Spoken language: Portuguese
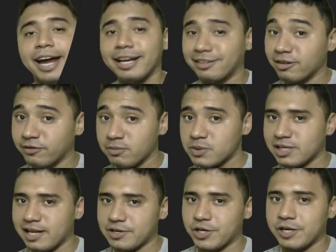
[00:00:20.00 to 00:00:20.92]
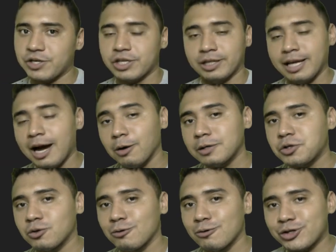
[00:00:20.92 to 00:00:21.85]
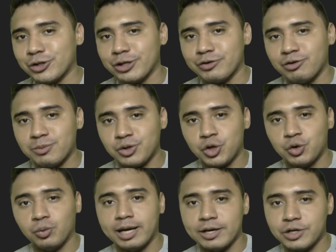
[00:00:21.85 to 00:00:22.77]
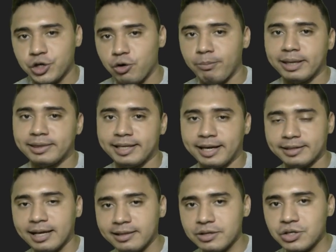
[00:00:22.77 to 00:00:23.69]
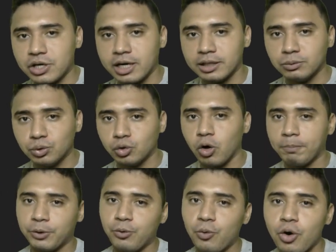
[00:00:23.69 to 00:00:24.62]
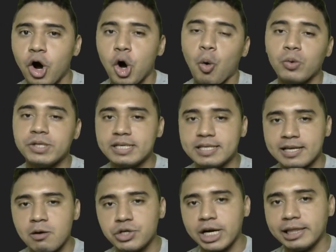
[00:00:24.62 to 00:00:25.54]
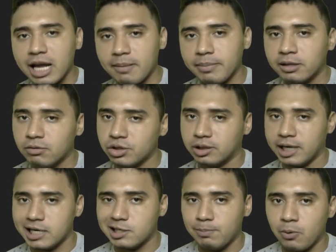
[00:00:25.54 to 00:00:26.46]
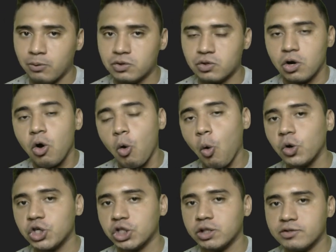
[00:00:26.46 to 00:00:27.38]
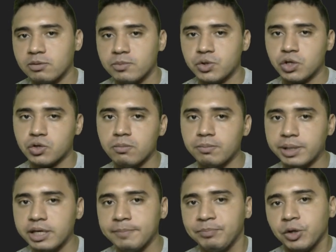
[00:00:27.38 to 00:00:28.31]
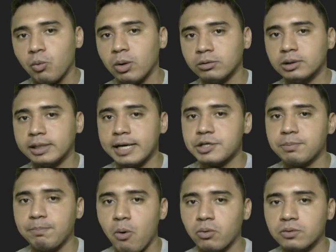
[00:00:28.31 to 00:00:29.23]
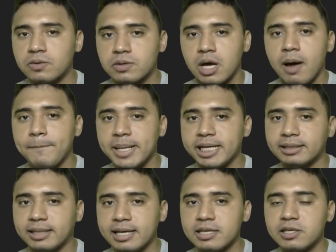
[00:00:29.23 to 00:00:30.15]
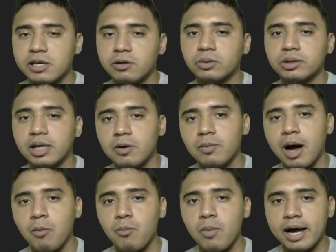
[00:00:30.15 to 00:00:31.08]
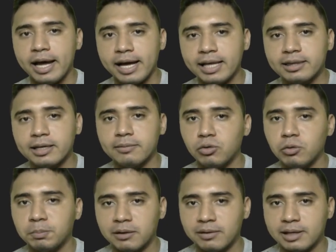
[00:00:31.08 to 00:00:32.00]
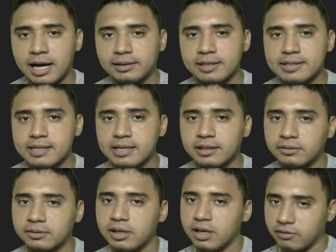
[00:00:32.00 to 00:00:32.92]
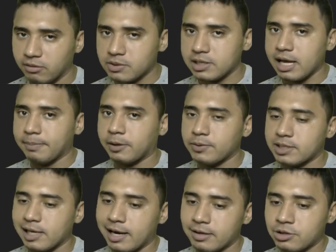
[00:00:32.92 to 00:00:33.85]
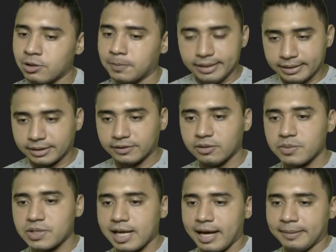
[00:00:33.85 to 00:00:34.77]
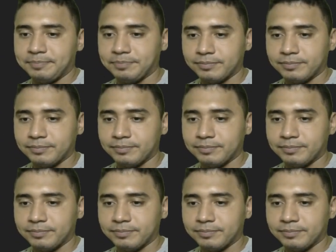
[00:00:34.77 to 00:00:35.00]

Então vamos lá, gente. Na aula de hoje nós vamos estudar geometria analítica, o tópico condição de alinhamento de três pontos. Hoje nós vamos descobrir quando três pontos pertencem ou não a uma reta no plano cartesiano. Vamos lá para o slide. Então vamos lá.